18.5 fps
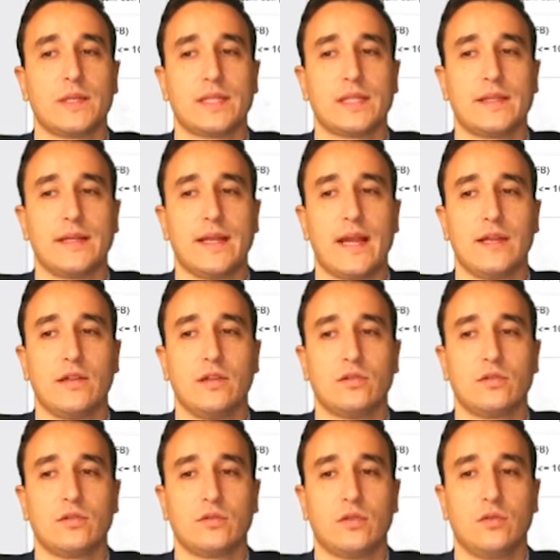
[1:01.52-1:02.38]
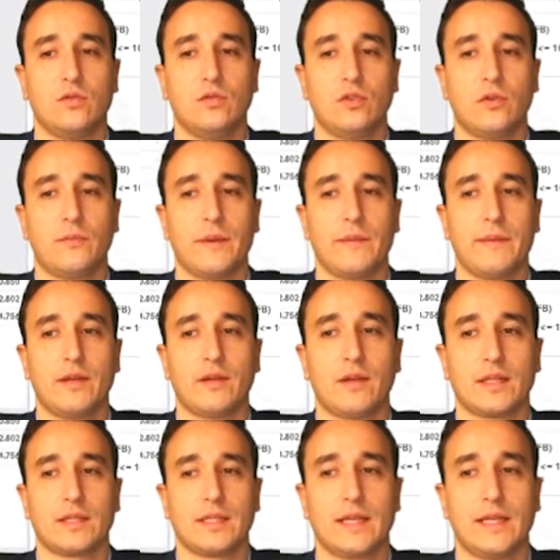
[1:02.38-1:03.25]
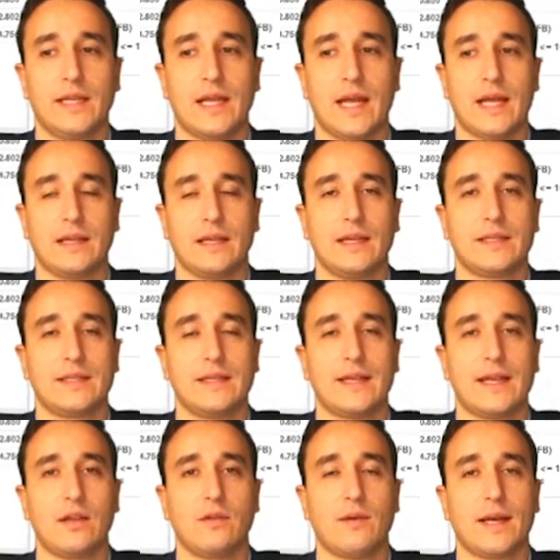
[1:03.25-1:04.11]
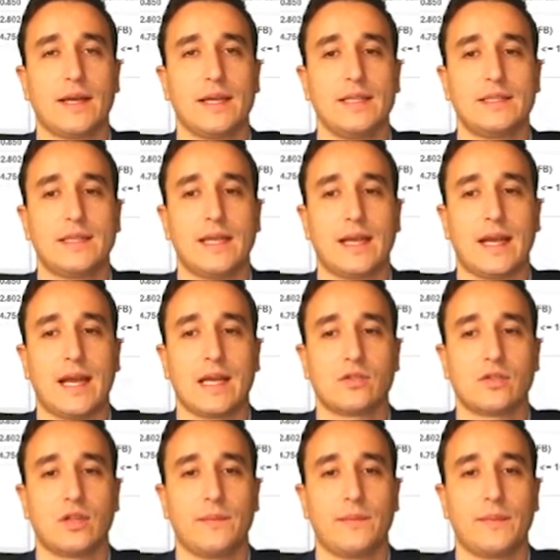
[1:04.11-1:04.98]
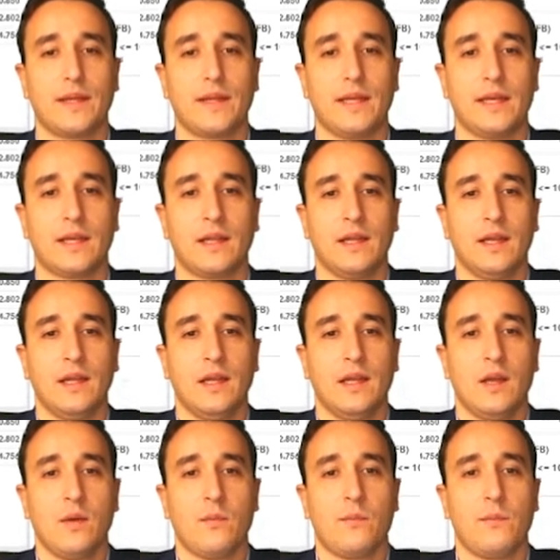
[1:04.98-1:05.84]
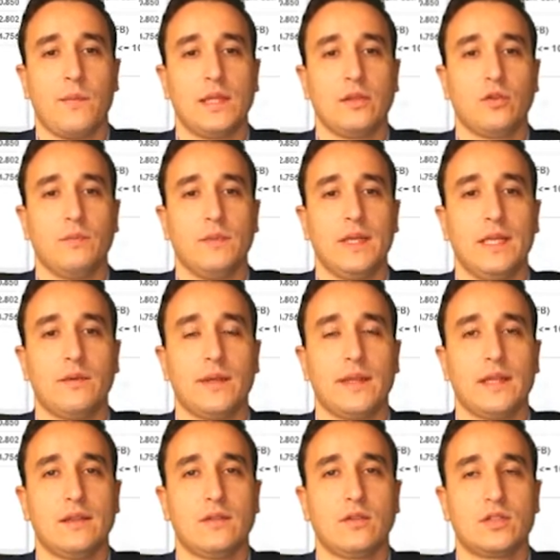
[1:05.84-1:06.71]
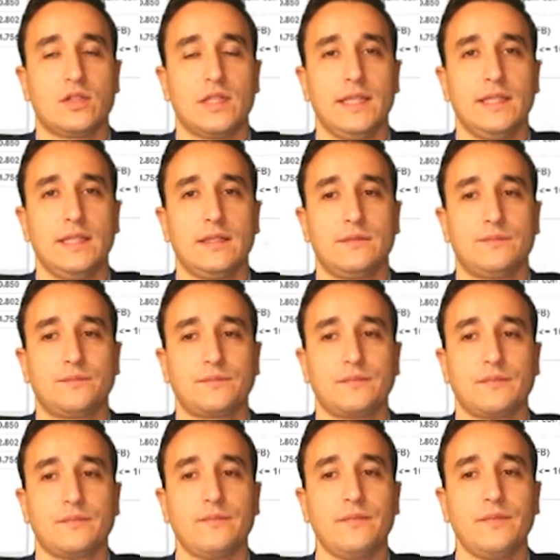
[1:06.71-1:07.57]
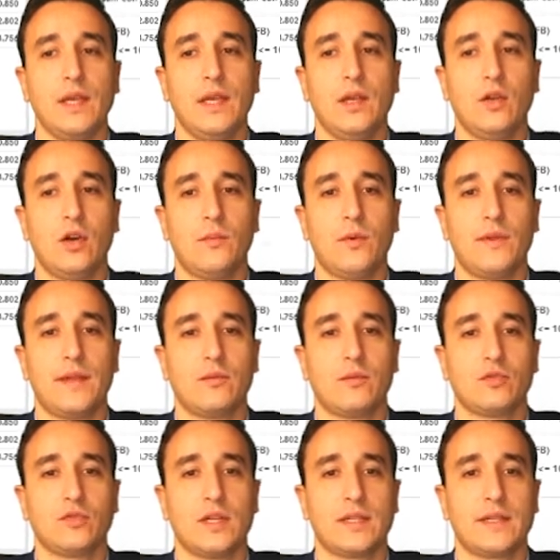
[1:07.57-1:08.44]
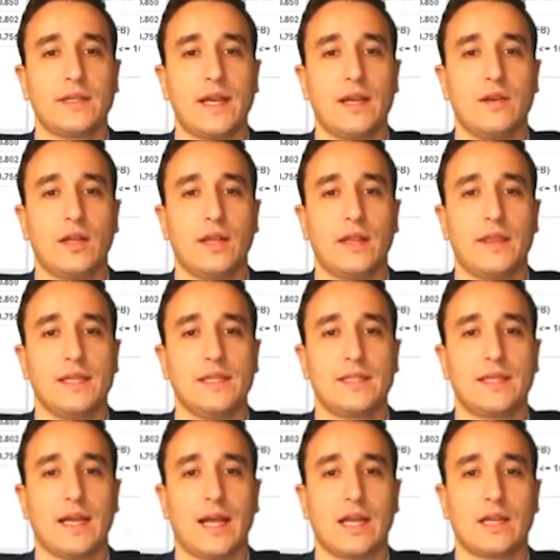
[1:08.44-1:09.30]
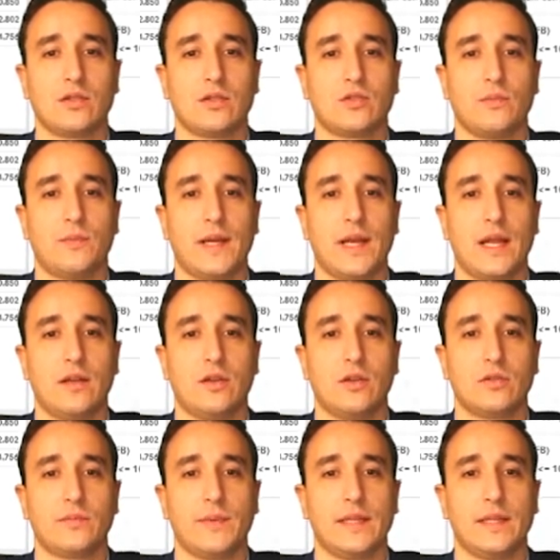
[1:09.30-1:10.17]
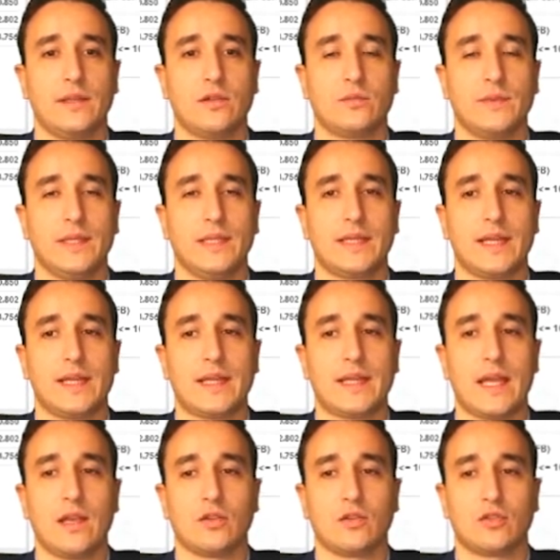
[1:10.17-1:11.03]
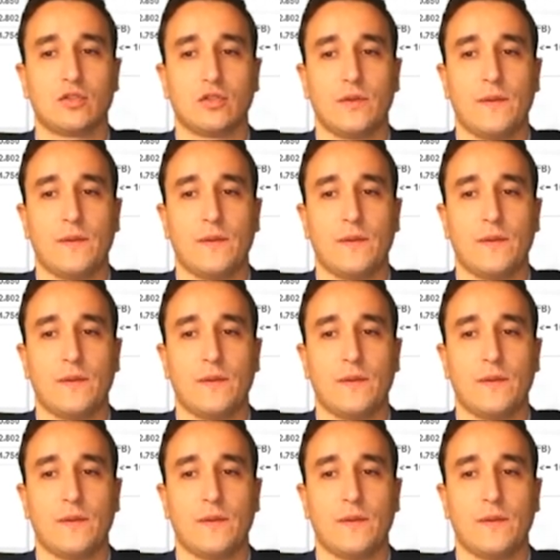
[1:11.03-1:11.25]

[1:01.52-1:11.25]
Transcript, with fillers: escenarios. Uno primero, que sería escenario bajista en caso de perder 21.906. Y luego pondremos un escenario alcista en caso de superar los 22.038.